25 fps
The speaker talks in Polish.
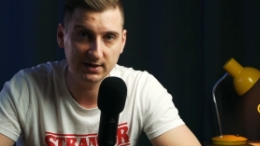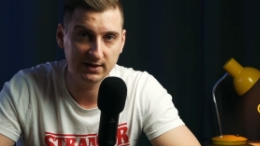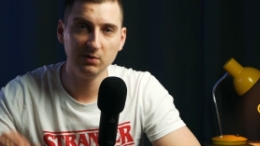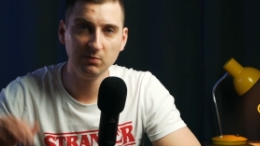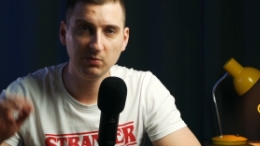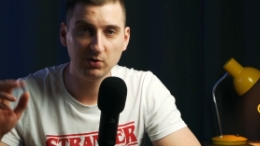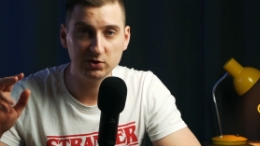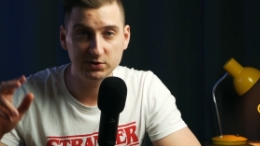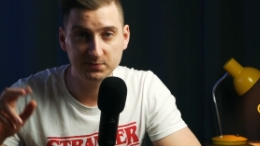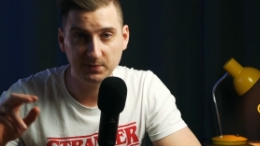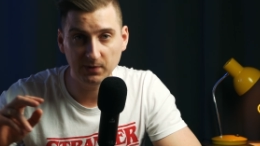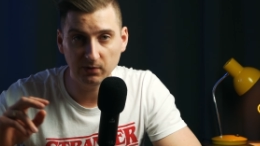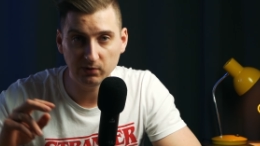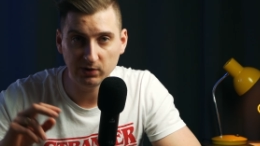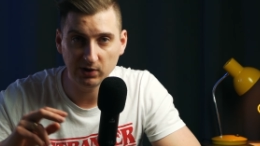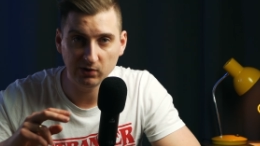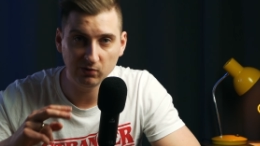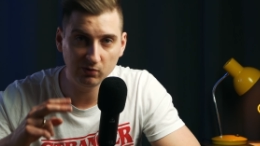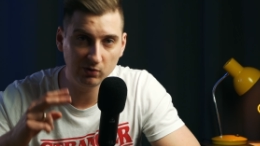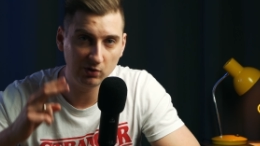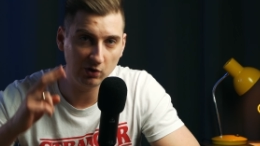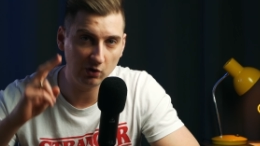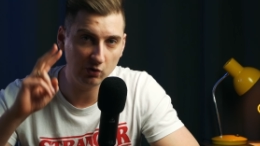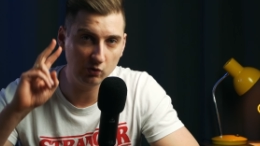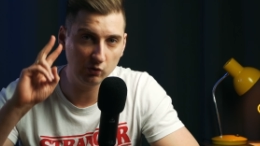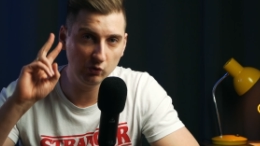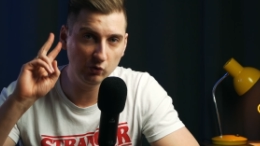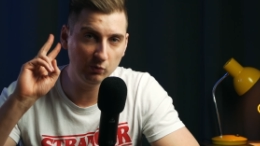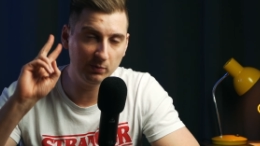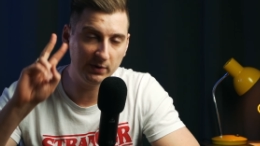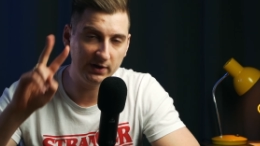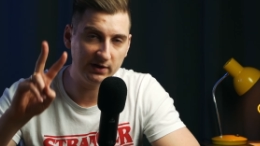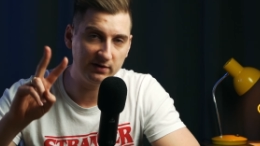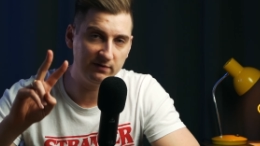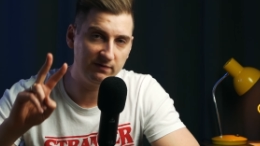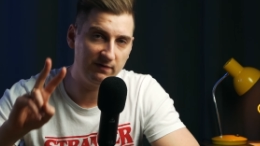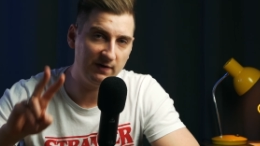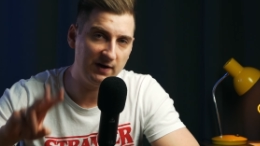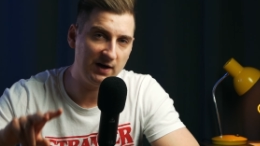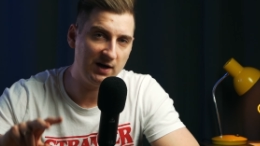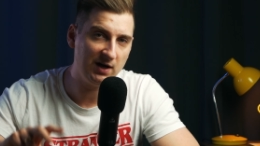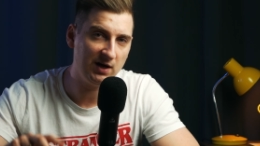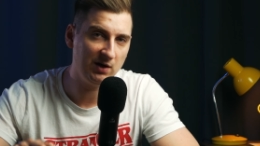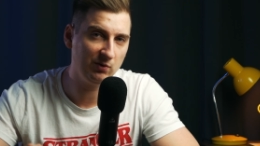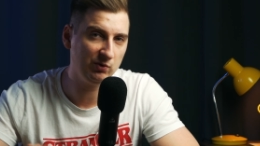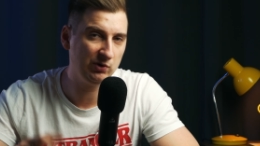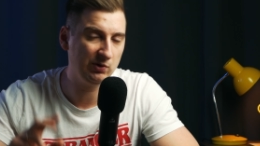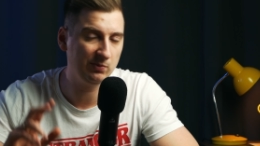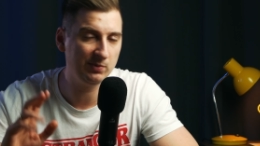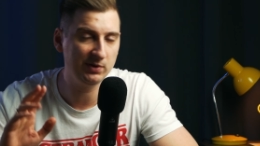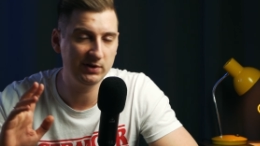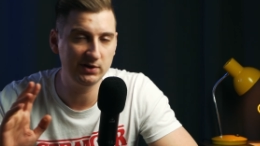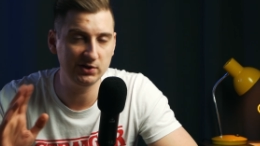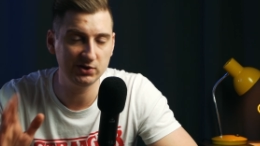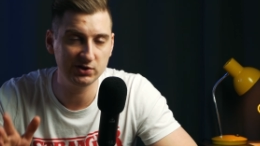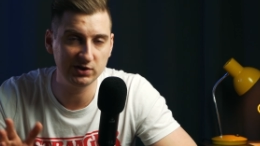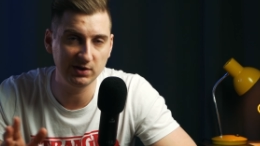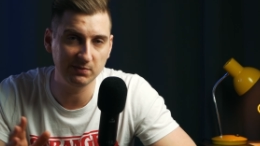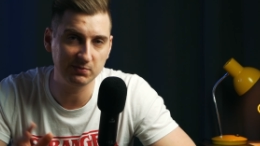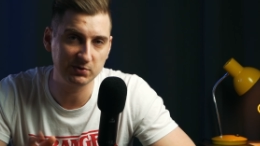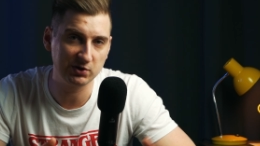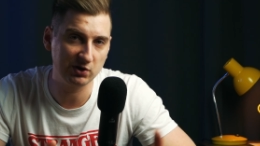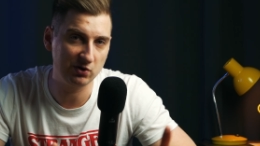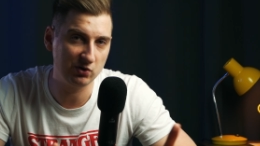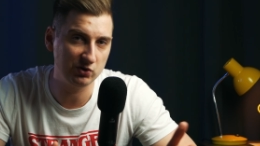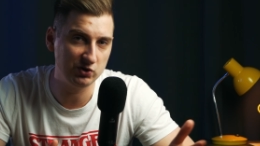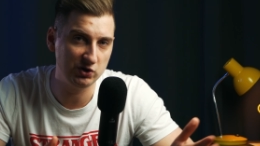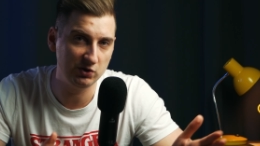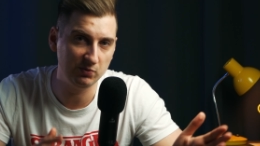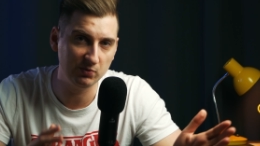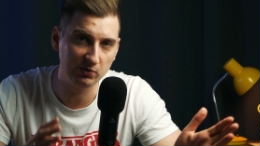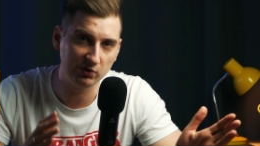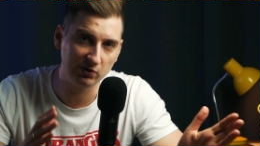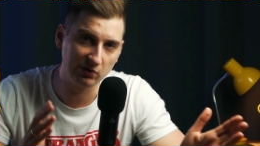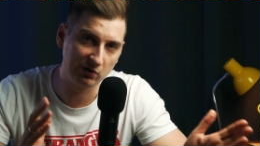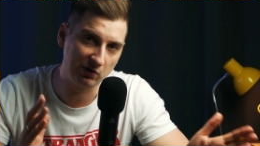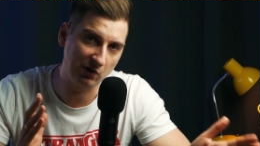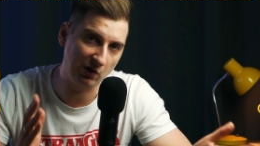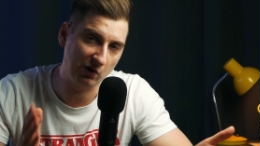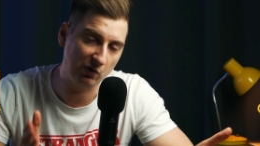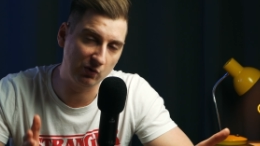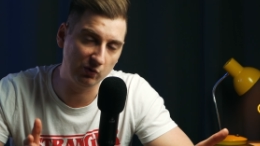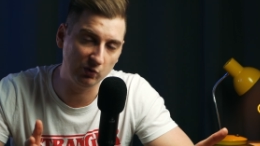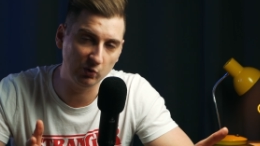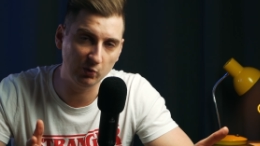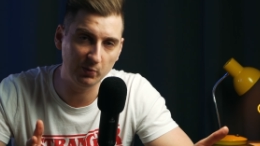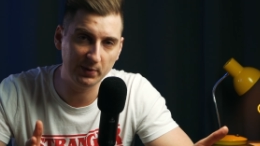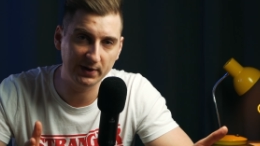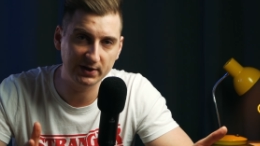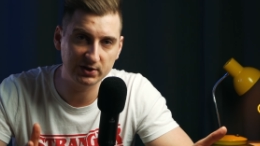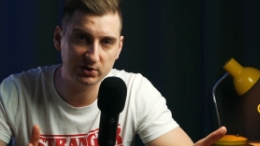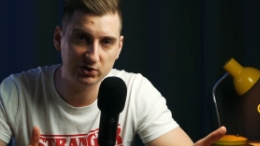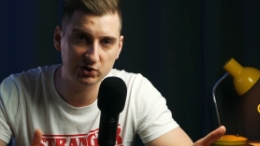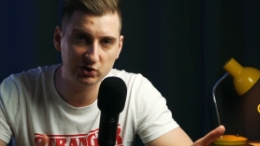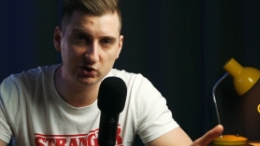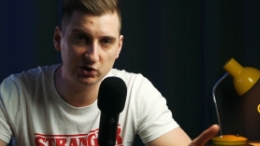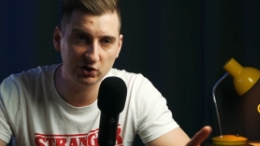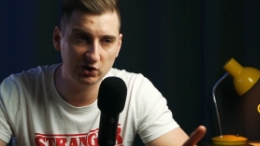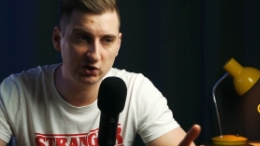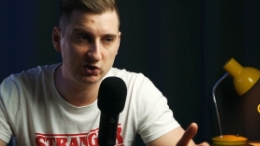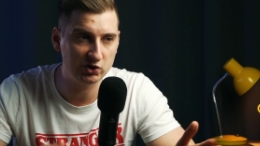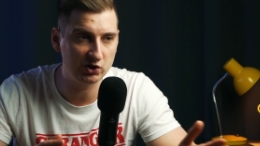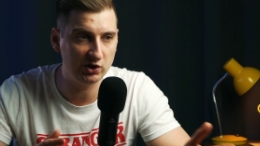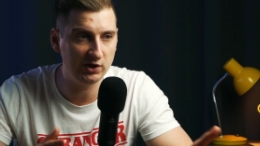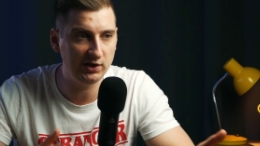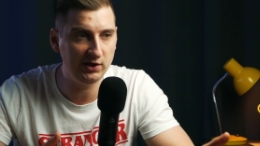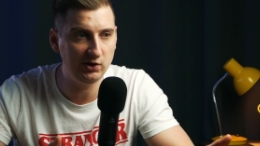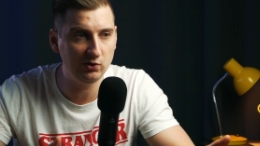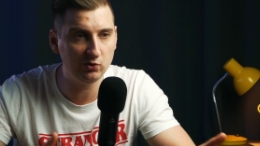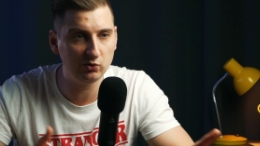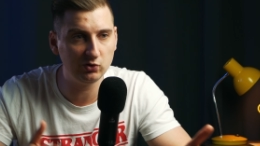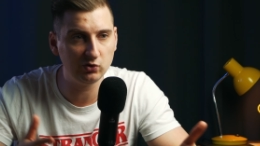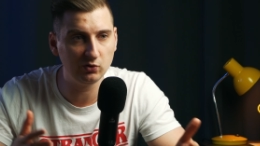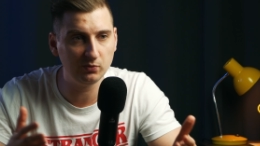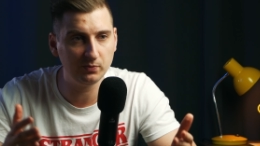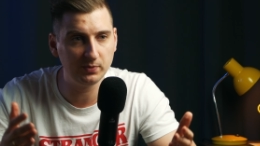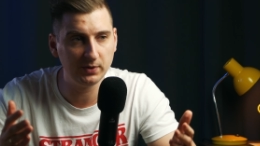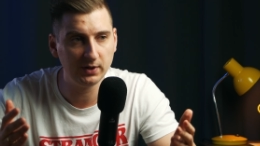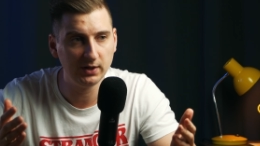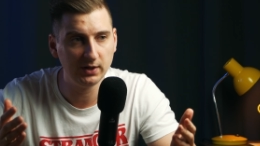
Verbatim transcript: Po spełnieniu kroku numer 2 automatycznie przechodzimy do kroku numer 3, czyli YouTube